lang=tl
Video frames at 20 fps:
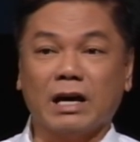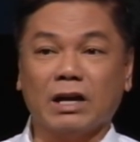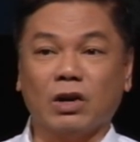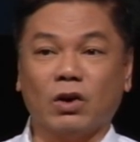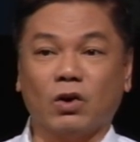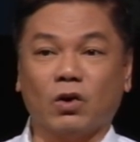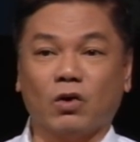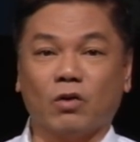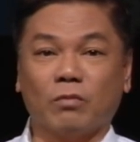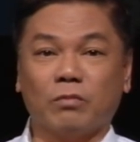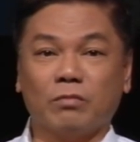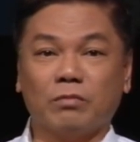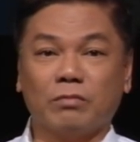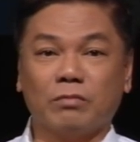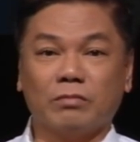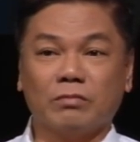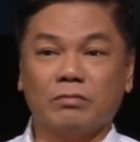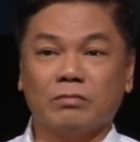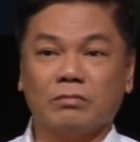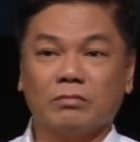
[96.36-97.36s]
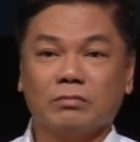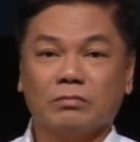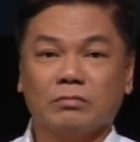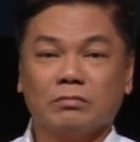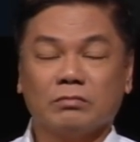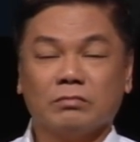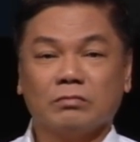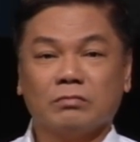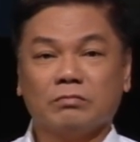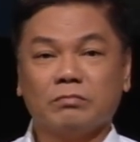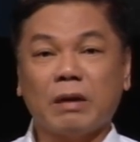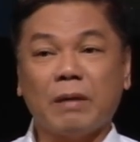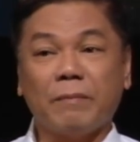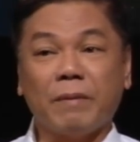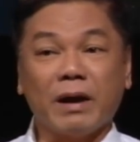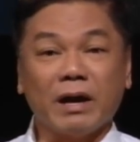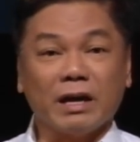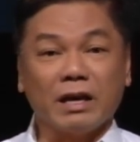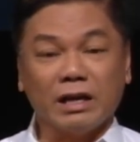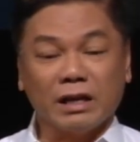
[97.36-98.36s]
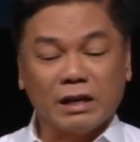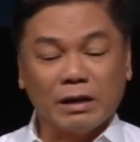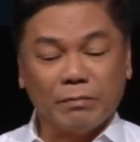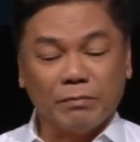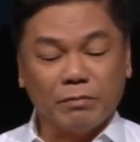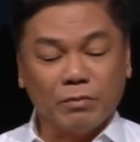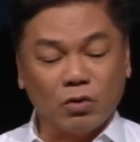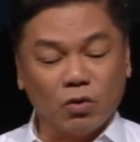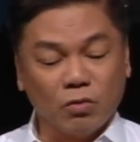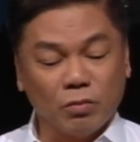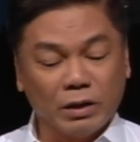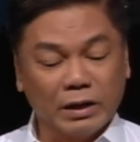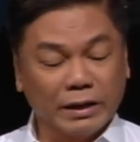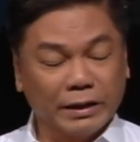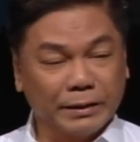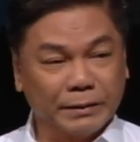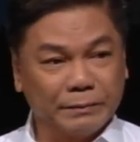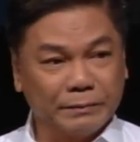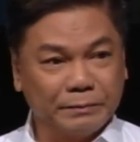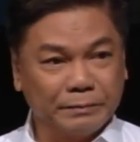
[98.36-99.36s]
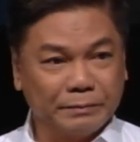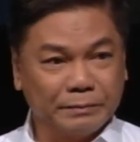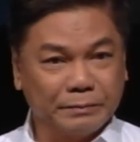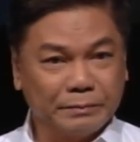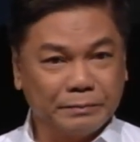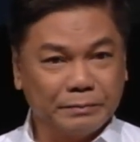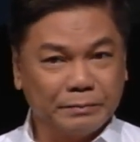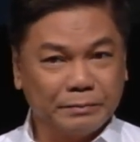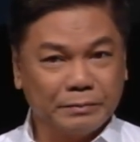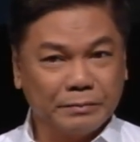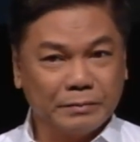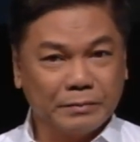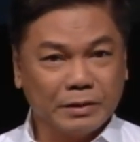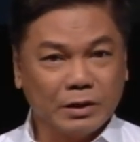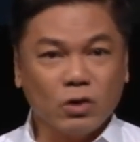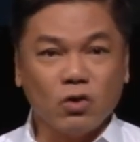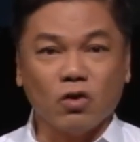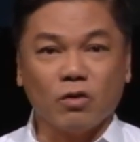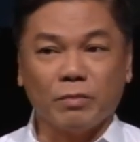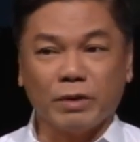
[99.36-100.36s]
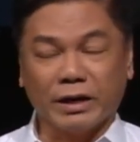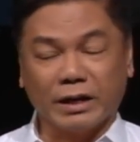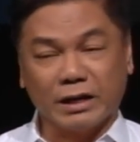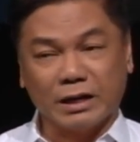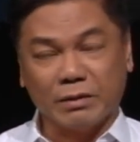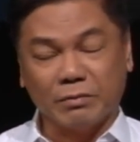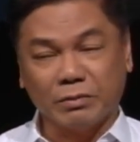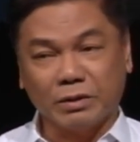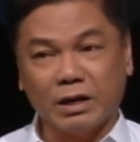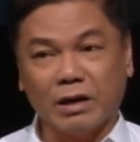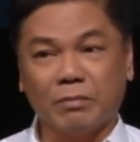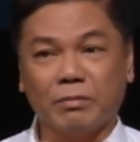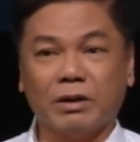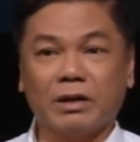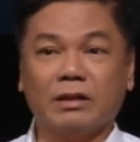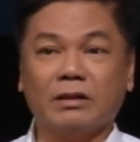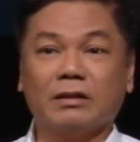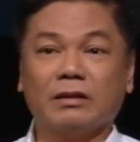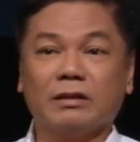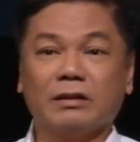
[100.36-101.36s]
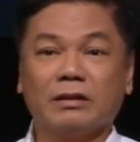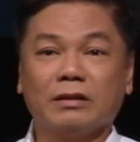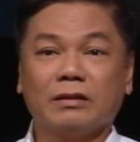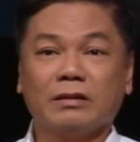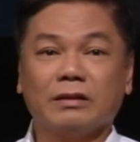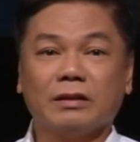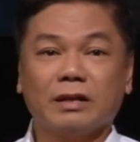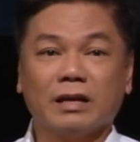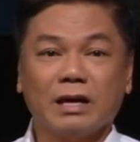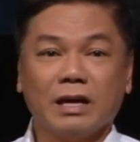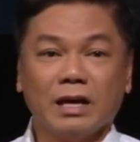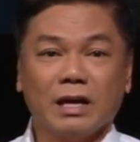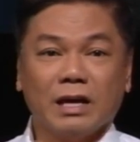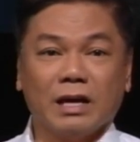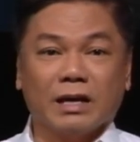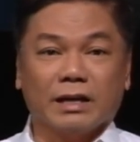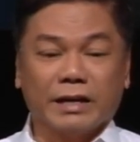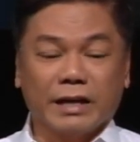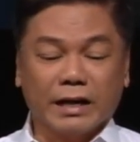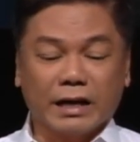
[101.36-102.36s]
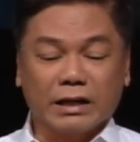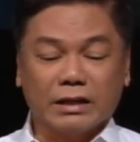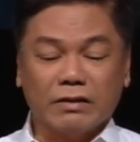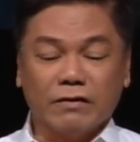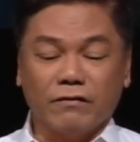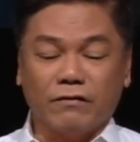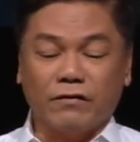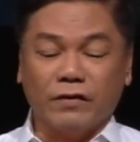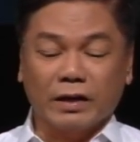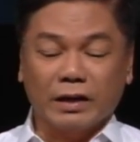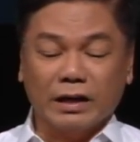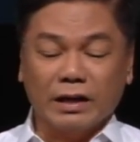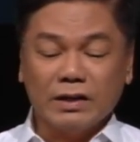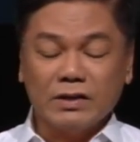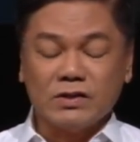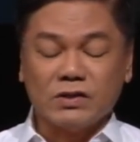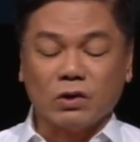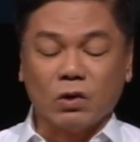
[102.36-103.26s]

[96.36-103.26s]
ang loob, mapakahirap gumaling kung may karamdaman. Negative feelings